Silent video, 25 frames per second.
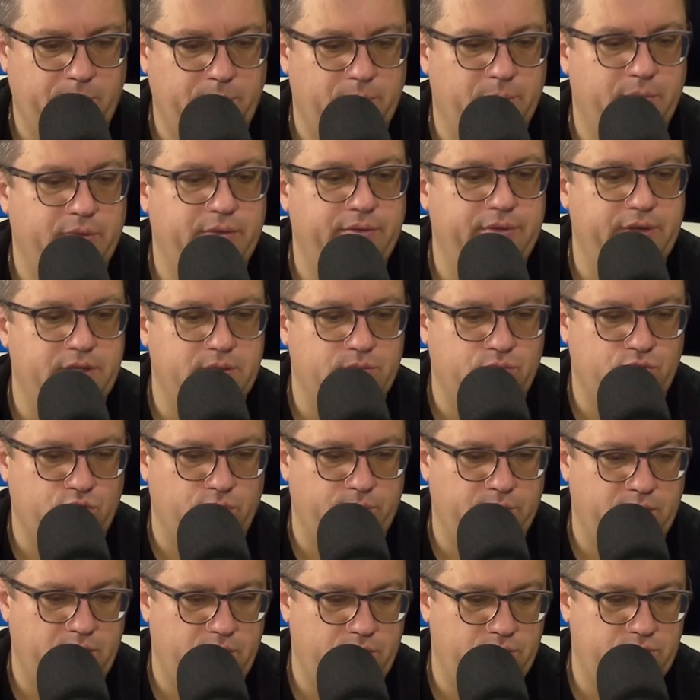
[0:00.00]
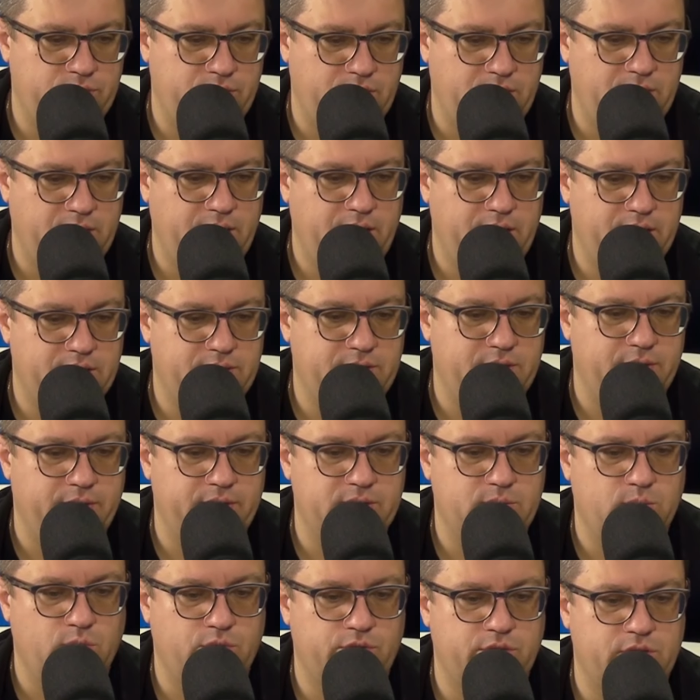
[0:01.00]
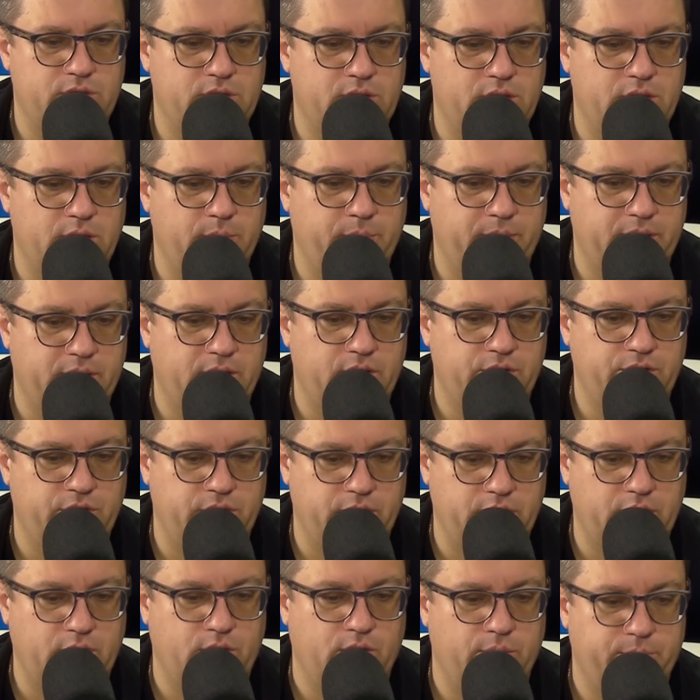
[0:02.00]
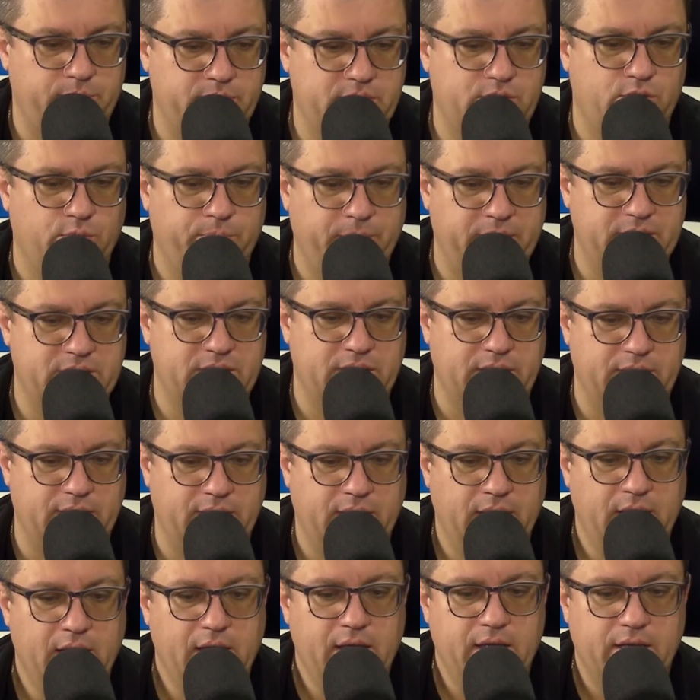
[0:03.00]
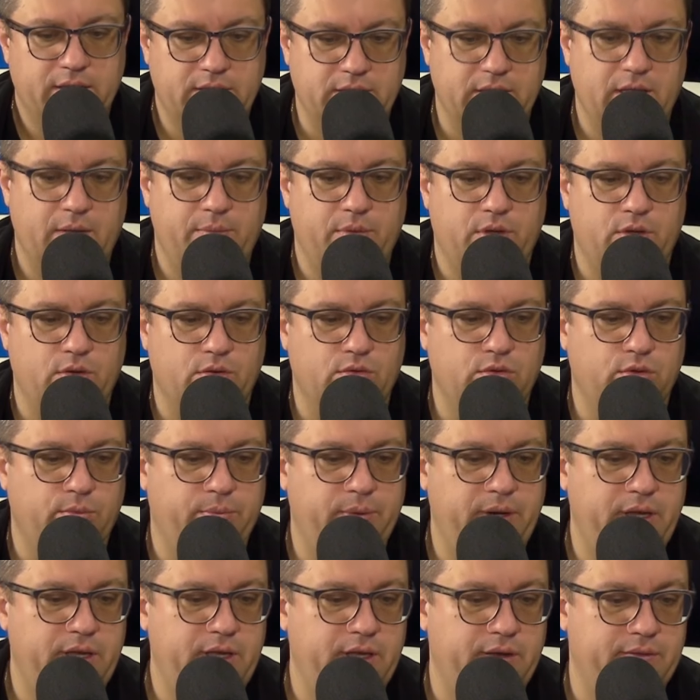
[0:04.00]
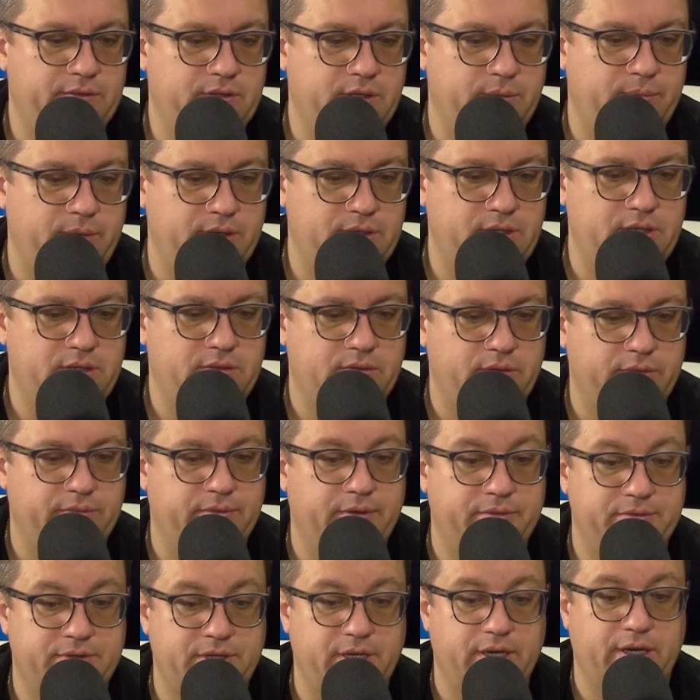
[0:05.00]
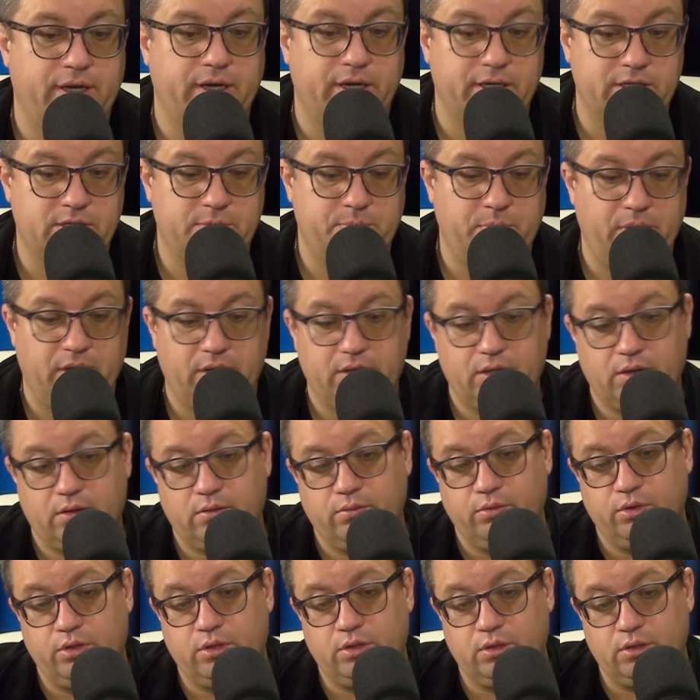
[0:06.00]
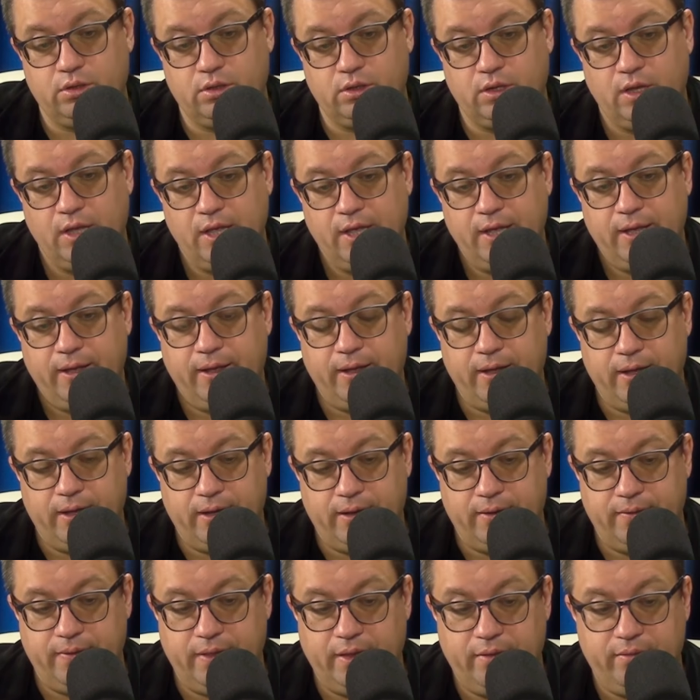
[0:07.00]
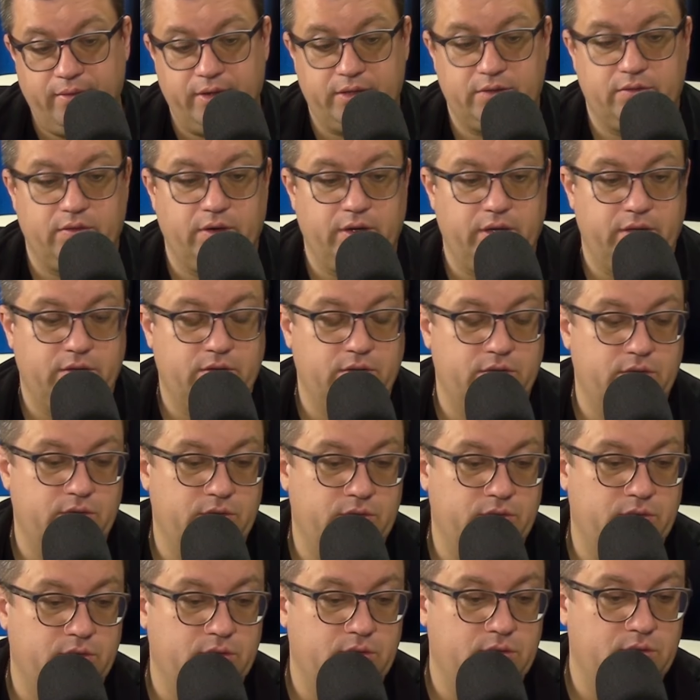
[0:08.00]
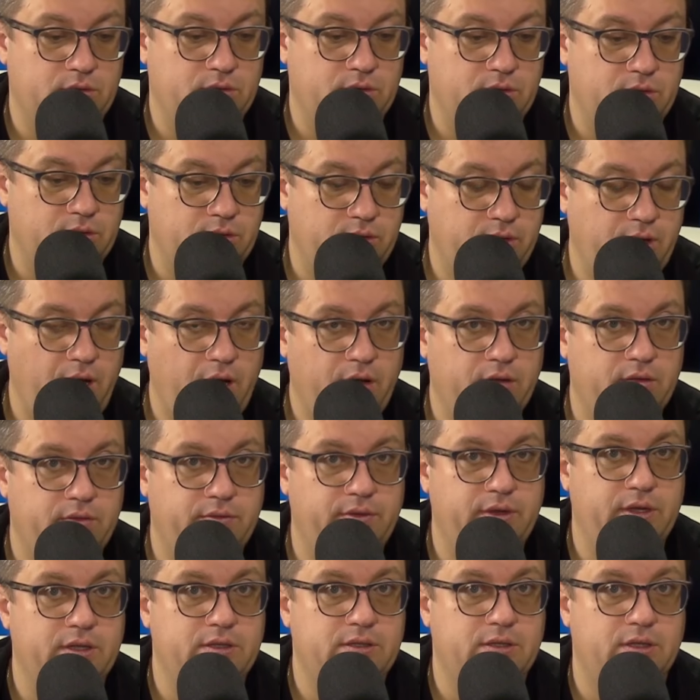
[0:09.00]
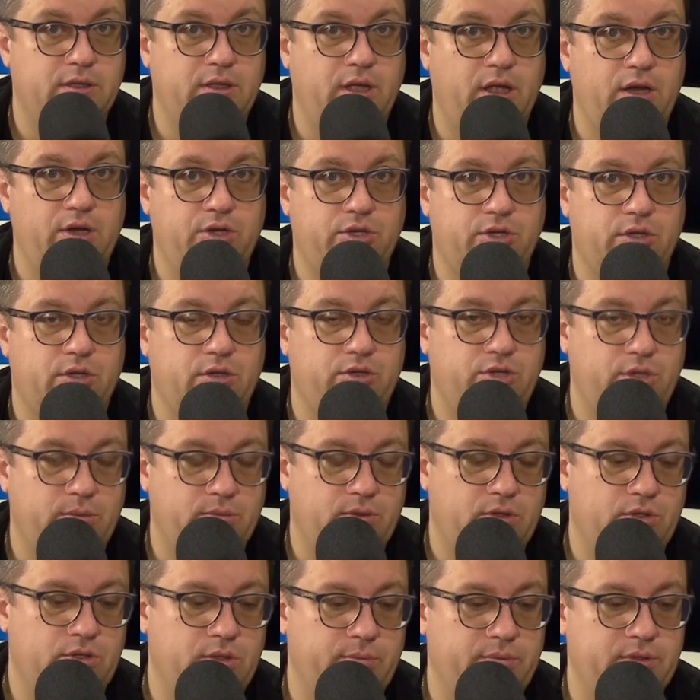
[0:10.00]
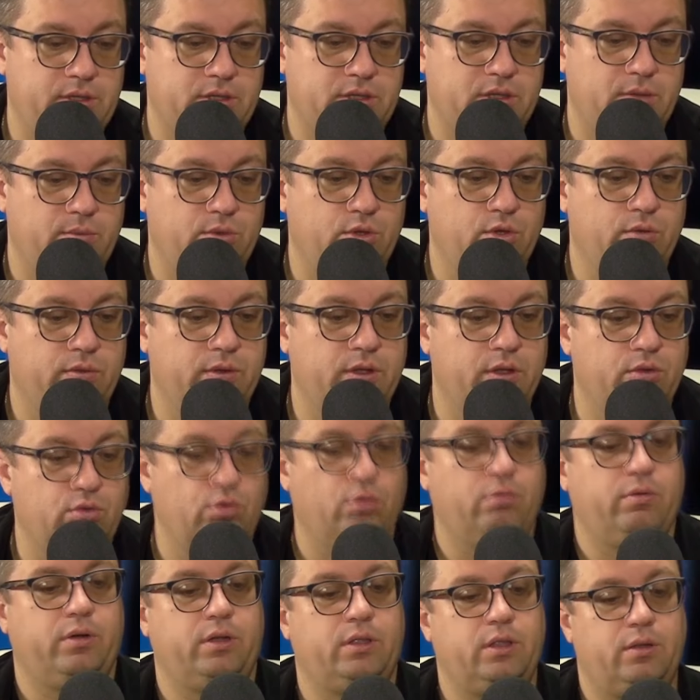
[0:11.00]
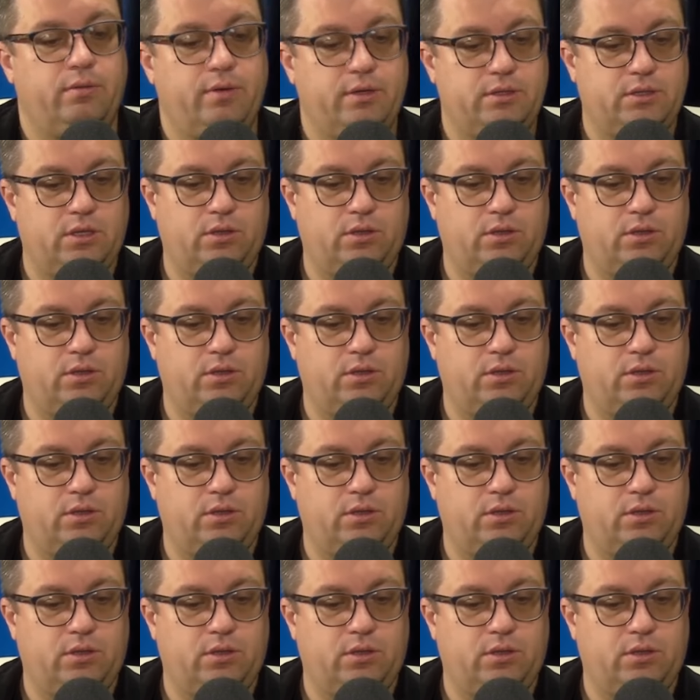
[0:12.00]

этапе мы видим, что Беларусь и Китай есть все возможности для продолжения такой поступательной динамики углубления, взаимодействия во всех аспектах. Вот э, а, на ваш взгляд, э, как двигаться дальше и чем должна быть ознаменована новая глава